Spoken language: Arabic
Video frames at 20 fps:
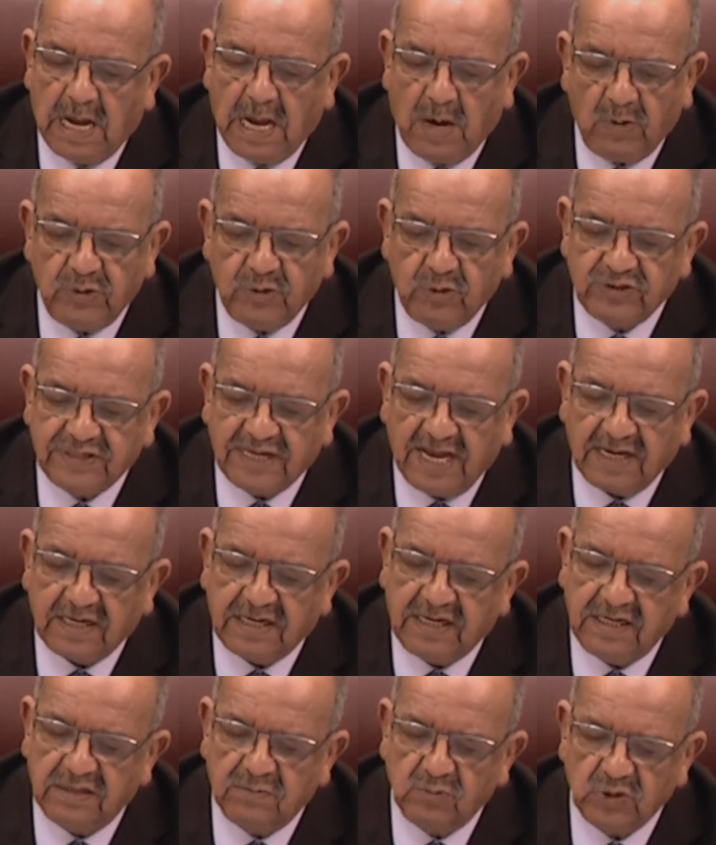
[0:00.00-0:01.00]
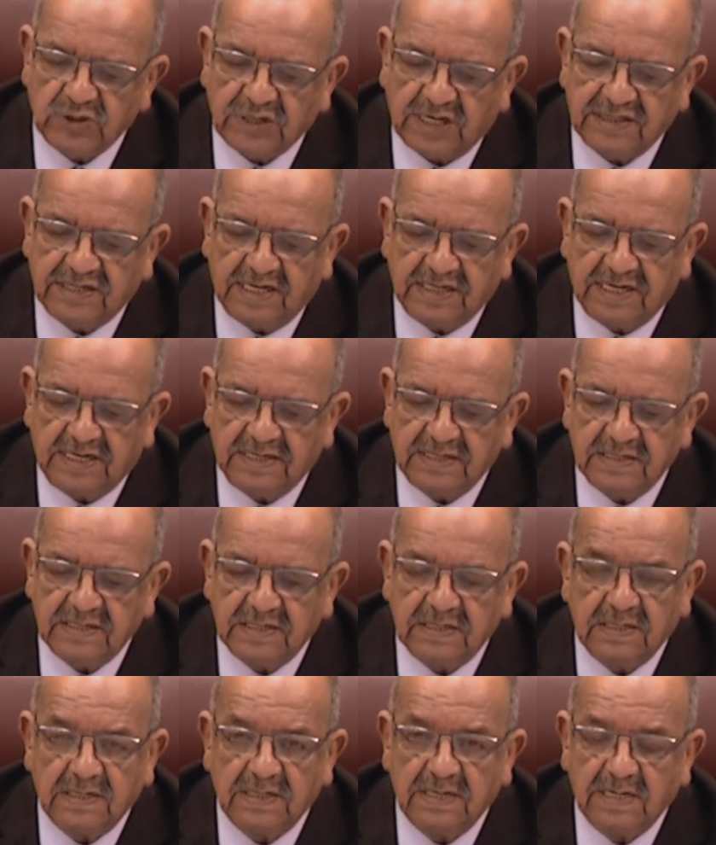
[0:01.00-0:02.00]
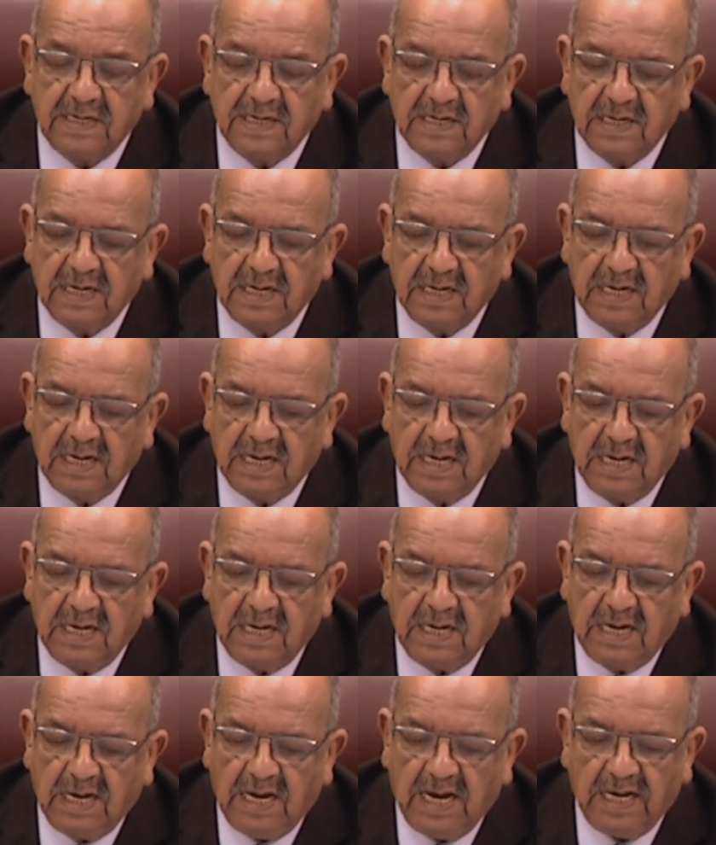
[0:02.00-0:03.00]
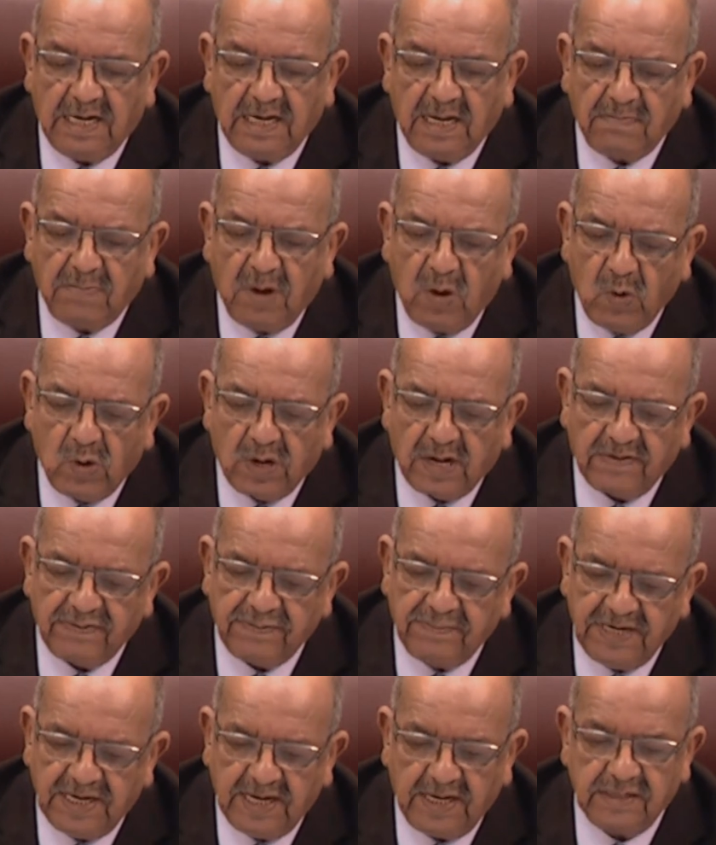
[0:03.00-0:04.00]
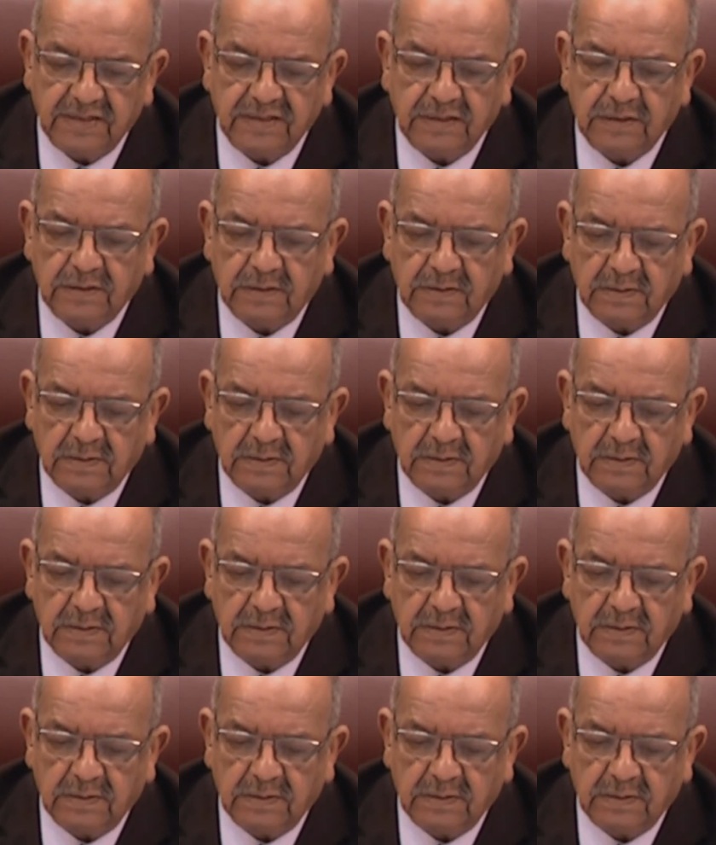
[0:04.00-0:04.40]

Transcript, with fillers: أود التأكيد مجددا على موقف بلادي